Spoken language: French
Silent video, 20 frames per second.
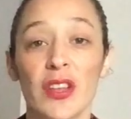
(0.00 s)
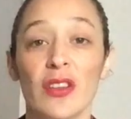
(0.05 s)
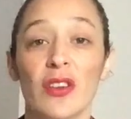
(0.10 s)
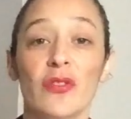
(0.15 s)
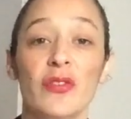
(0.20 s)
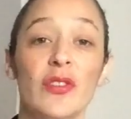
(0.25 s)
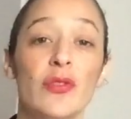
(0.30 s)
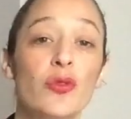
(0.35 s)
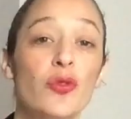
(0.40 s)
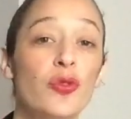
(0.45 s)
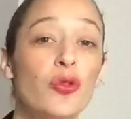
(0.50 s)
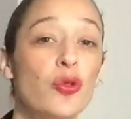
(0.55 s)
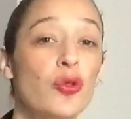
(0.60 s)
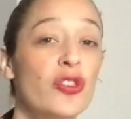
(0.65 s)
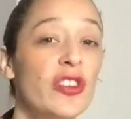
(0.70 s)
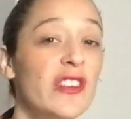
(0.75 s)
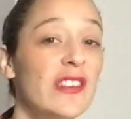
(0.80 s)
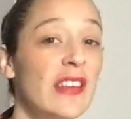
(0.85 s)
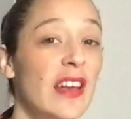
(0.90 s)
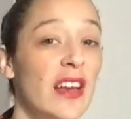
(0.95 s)
dans le vif du
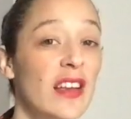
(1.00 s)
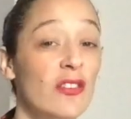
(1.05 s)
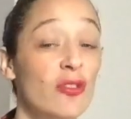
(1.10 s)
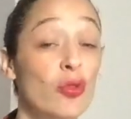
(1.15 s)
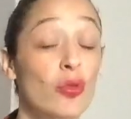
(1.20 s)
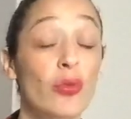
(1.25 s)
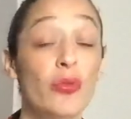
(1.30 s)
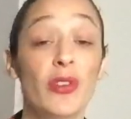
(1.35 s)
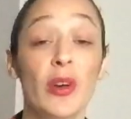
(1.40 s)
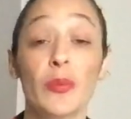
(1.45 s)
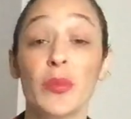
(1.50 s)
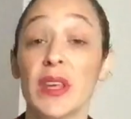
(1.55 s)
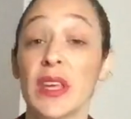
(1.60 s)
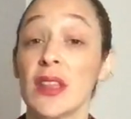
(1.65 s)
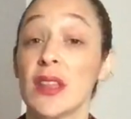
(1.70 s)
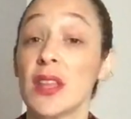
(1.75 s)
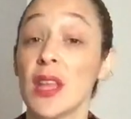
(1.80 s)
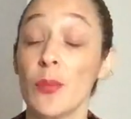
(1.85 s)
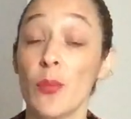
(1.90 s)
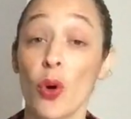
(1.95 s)
sujet, ça reste une femme qui
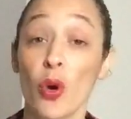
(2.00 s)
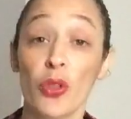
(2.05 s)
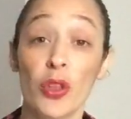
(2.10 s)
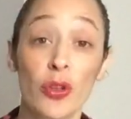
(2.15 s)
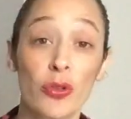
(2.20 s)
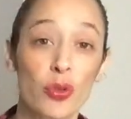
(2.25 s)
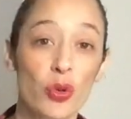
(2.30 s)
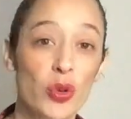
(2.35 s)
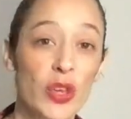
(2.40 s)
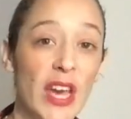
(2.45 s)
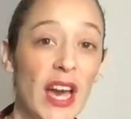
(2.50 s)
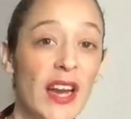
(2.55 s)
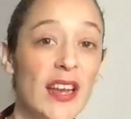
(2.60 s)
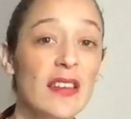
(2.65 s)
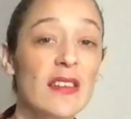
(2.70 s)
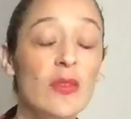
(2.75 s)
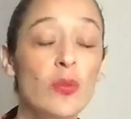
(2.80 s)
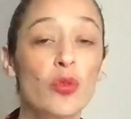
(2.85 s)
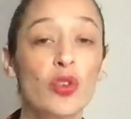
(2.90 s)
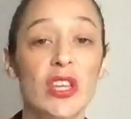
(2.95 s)
est débordante de
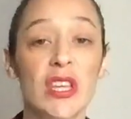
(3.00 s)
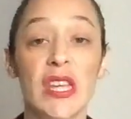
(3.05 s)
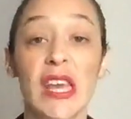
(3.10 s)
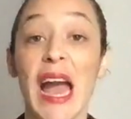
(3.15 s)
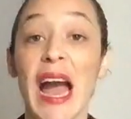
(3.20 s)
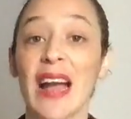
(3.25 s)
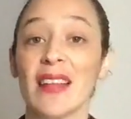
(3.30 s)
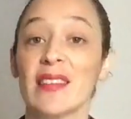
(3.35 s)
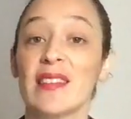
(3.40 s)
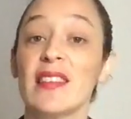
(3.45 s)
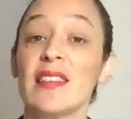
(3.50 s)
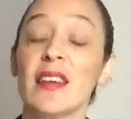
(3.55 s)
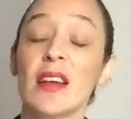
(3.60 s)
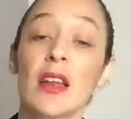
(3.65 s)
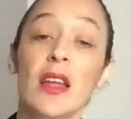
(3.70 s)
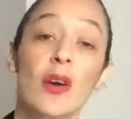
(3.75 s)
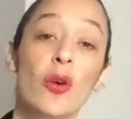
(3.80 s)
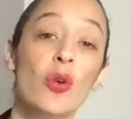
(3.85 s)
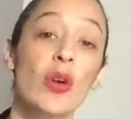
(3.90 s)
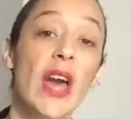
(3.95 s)
charisme, qui attire
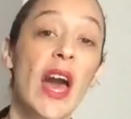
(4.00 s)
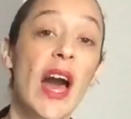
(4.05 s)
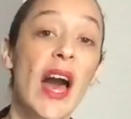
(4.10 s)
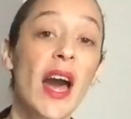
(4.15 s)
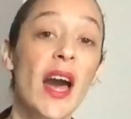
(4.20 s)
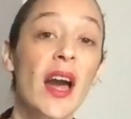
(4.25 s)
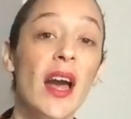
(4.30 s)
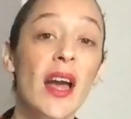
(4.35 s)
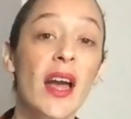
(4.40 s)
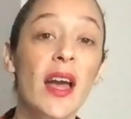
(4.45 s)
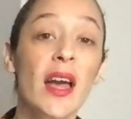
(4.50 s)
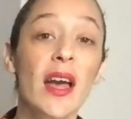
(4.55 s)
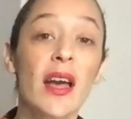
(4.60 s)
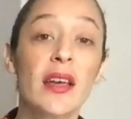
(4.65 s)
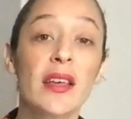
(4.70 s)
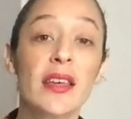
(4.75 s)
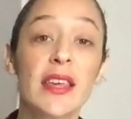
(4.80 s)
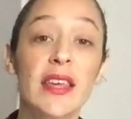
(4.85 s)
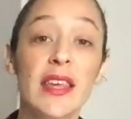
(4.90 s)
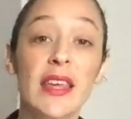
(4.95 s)
les regards,
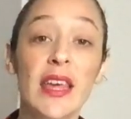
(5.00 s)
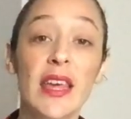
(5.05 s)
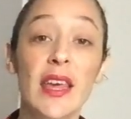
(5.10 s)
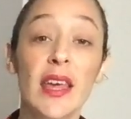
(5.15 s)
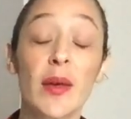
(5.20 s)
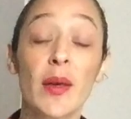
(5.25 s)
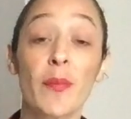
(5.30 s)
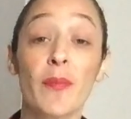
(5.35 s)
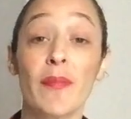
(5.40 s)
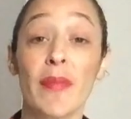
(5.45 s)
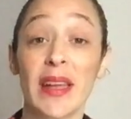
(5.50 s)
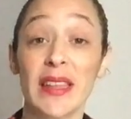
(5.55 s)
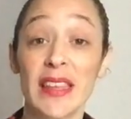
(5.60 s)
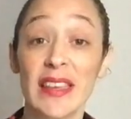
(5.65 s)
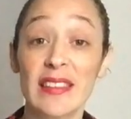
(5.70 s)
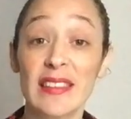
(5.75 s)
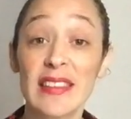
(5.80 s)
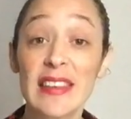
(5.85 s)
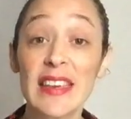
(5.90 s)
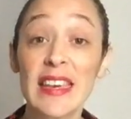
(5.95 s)
qui est
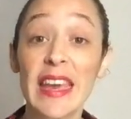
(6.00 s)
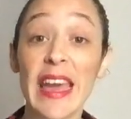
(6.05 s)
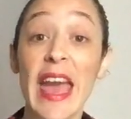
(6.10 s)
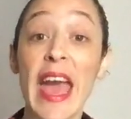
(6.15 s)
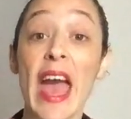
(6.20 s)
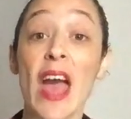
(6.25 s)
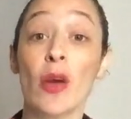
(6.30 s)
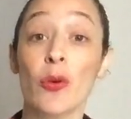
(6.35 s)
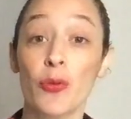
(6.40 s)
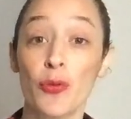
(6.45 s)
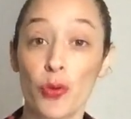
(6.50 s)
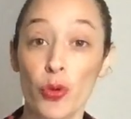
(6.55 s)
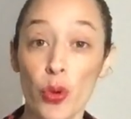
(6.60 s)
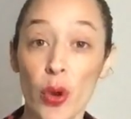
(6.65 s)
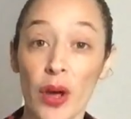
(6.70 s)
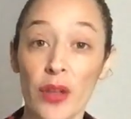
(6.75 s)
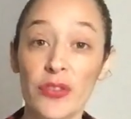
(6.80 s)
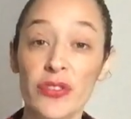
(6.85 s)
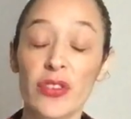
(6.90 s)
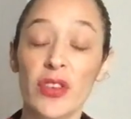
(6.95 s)
magnétique,
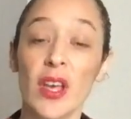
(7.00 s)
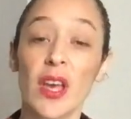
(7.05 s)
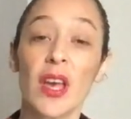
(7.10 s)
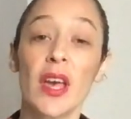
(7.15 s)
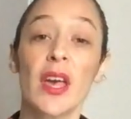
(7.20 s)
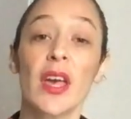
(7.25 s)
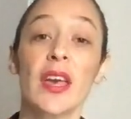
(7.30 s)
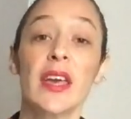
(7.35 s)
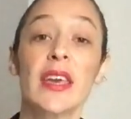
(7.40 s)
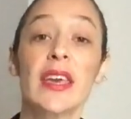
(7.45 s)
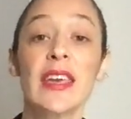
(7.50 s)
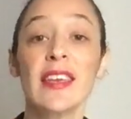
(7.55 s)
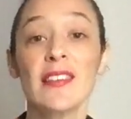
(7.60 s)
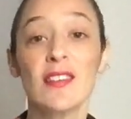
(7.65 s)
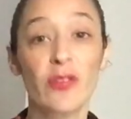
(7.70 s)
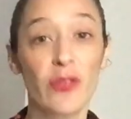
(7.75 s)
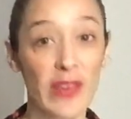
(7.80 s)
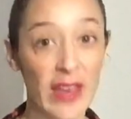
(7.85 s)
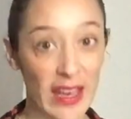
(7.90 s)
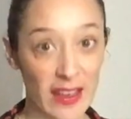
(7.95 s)
influente, qui
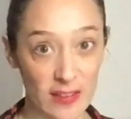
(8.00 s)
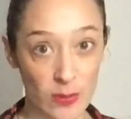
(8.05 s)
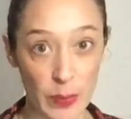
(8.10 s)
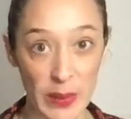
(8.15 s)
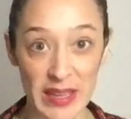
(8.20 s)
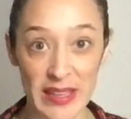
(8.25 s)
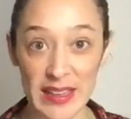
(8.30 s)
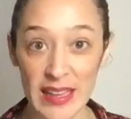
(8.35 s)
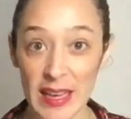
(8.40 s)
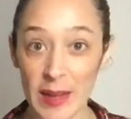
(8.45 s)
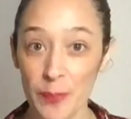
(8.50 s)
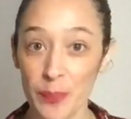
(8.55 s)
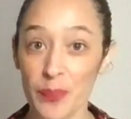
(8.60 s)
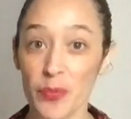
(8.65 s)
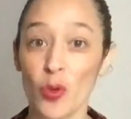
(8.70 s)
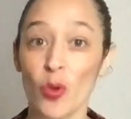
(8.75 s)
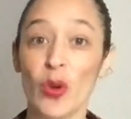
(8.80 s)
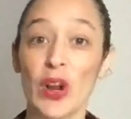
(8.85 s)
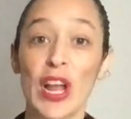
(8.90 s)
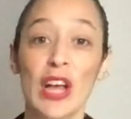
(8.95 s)
se fait respecter.
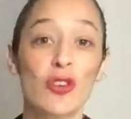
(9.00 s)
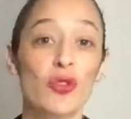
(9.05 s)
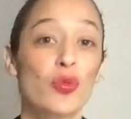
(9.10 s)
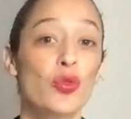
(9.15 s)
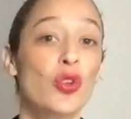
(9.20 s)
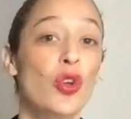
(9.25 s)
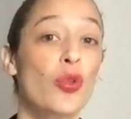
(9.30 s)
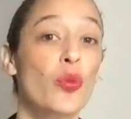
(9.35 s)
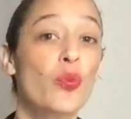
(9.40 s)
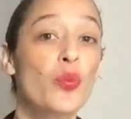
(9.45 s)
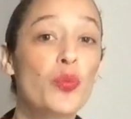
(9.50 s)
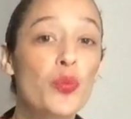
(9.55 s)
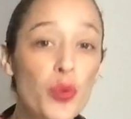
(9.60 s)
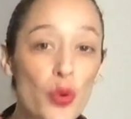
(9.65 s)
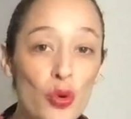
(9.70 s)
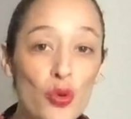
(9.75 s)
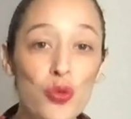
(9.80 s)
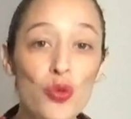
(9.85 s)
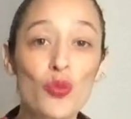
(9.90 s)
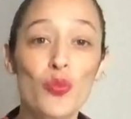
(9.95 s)
Donc là, je vous donne
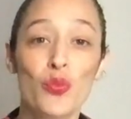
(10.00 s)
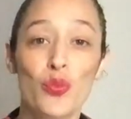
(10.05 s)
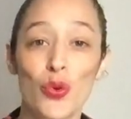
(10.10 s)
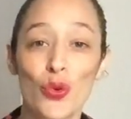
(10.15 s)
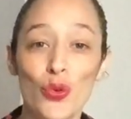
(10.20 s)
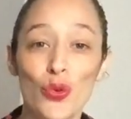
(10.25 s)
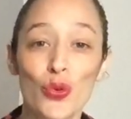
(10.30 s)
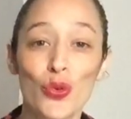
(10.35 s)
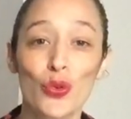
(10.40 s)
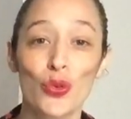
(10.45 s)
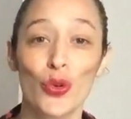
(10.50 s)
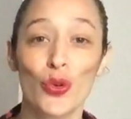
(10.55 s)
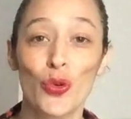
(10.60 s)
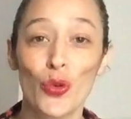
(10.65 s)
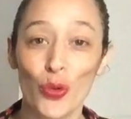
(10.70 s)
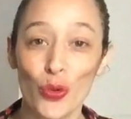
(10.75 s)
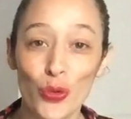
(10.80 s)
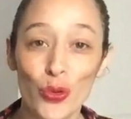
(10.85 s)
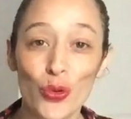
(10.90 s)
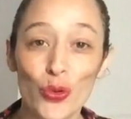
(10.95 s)
beaucoup, beaucoup de
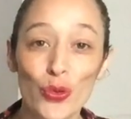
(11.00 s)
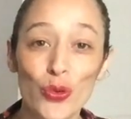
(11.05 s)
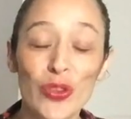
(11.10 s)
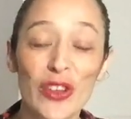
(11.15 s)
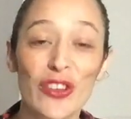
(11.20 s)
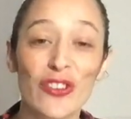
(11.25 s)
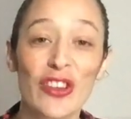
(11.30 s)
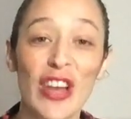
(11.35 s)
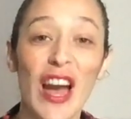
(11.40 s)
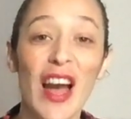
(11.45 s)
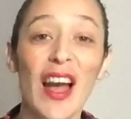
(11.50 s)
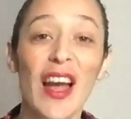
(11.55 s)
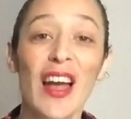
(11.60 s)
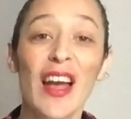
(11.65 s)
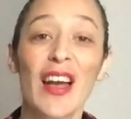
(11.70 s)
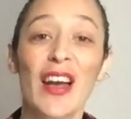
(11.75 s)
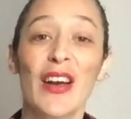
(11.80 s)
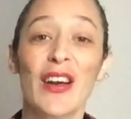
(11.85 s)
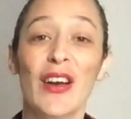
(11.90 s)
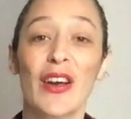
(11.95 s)
contenu déjà.
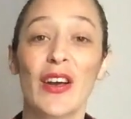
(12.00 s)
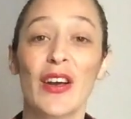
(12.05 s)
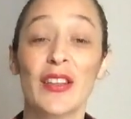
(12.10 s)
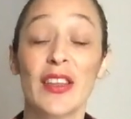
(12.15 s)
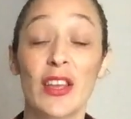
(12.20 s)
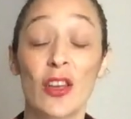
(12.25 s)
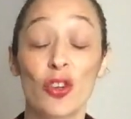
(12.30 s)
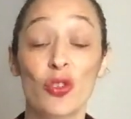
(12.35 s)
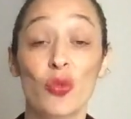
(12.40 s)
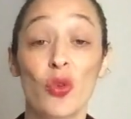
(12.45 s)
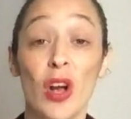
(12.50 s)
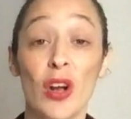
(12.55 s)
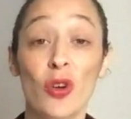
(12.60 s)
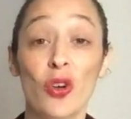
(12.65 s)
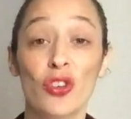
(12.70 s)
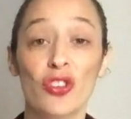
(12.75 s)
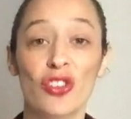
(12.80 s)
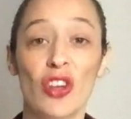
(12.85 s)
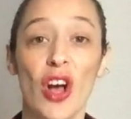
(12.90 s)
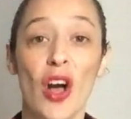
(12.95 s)
Euh, d'ailleurs, je vous
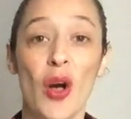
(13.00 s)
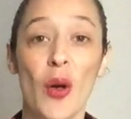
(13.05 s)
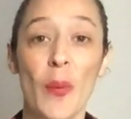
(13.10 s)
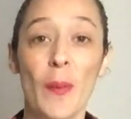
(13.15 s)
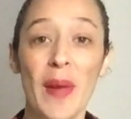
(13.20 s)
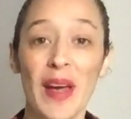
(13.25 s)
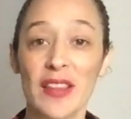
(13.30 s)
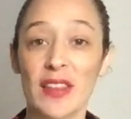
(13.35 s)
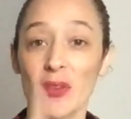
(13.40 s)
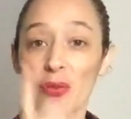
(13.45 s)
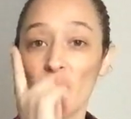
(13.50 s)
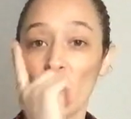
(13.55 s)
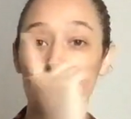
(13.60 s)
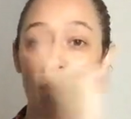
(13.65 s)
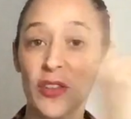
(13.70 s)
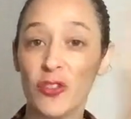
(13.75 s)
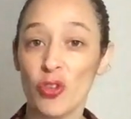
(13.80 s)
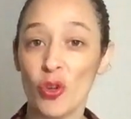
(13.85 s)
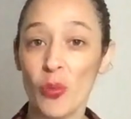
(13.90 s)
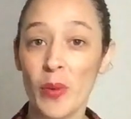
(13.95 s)
raccroche en barre
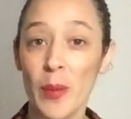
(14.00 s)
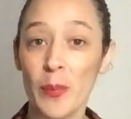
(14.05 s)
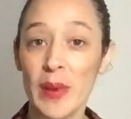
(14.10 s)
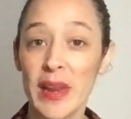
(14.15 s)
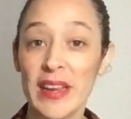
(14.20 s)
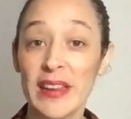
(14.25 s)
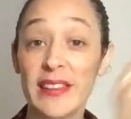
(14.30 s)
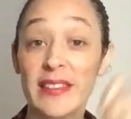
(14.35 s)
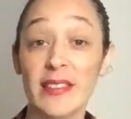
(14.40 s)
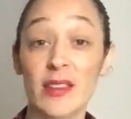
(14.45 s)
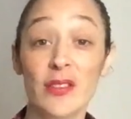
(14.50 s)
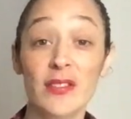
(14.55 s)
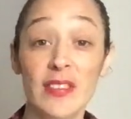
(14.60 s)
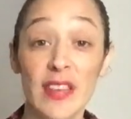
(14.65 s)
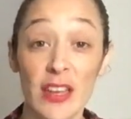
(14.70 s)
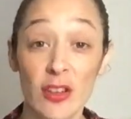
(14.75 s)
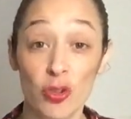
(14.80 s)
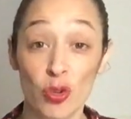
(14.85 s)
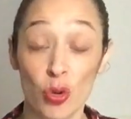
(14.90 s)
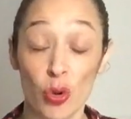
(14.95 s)
d'information ma playlist
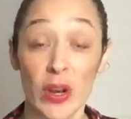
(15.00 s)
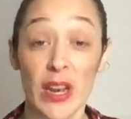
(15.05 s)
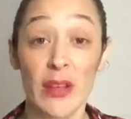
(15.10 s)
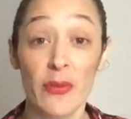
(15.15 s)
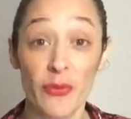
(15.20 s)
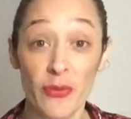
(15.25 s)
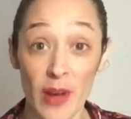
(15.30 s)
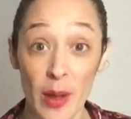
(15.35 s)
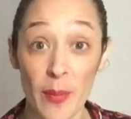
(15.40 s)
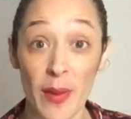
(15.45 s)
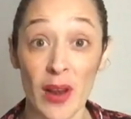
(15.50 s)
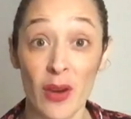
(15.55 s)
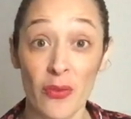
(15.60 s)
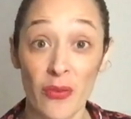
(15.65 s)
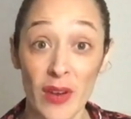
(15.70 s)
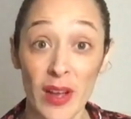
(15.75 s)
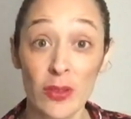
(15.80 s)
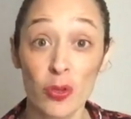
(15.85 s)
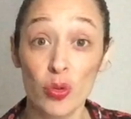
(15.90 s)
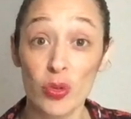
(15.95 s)
entière sur les femmes
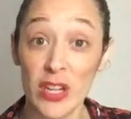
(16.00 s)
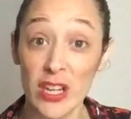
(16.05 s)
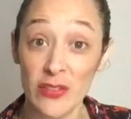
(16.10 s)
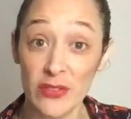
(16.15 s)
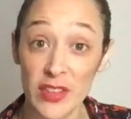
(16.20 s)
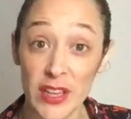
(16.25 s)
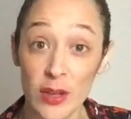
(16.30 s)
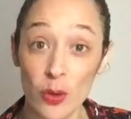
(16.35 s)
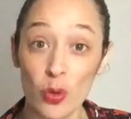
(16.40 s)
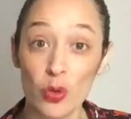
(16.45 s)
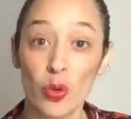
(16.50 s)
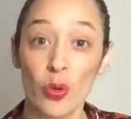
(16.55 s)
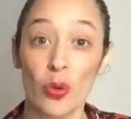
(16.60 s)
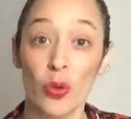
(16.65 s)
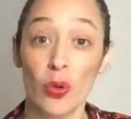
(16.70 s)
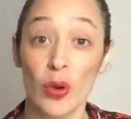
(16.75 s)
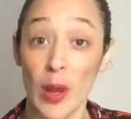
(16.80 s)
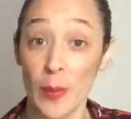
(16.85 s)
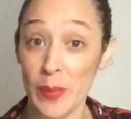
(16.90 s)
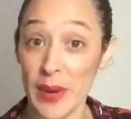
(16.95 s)
alpha, toutes les vidéos
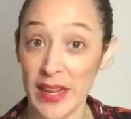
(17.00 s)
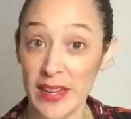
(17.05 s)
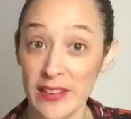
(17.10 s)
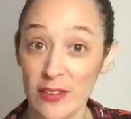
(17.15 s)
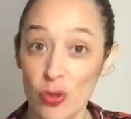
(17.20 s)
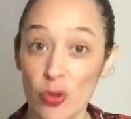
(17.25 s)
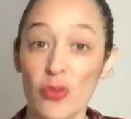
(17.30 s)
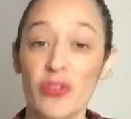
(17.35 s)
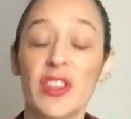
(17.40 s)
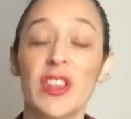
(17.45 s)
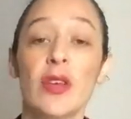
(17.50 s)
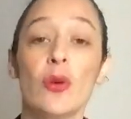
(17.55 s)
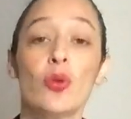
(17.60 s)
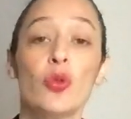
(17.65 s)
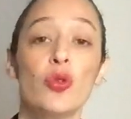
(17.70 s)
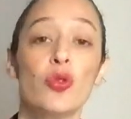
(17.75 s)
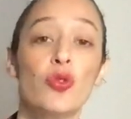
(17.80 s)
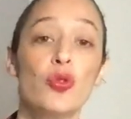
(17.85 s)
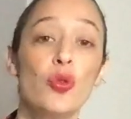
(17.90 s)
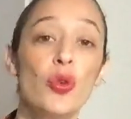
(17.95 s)
de la playlist de vidéos
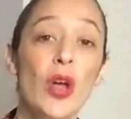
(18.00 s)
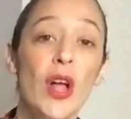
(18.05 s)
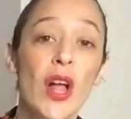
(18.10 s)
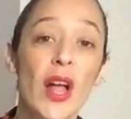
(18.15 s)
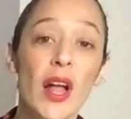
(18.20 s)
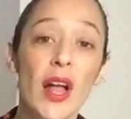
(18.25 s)
dessus.